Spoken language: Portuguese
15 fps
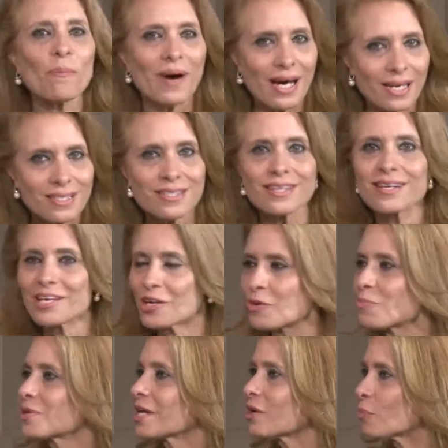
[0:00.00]
basta ler O
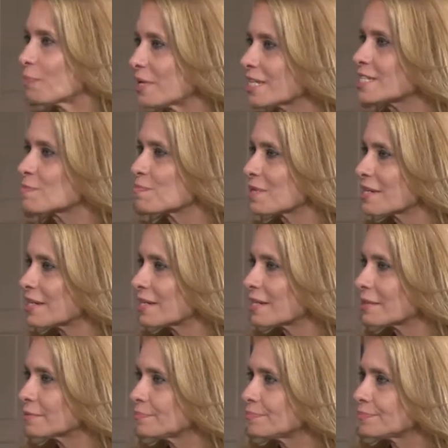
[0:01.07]
Pequeno é, Príncipe. É
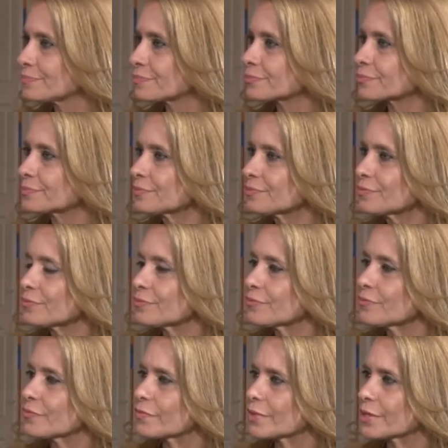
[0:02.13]
verdade, isso. Não, não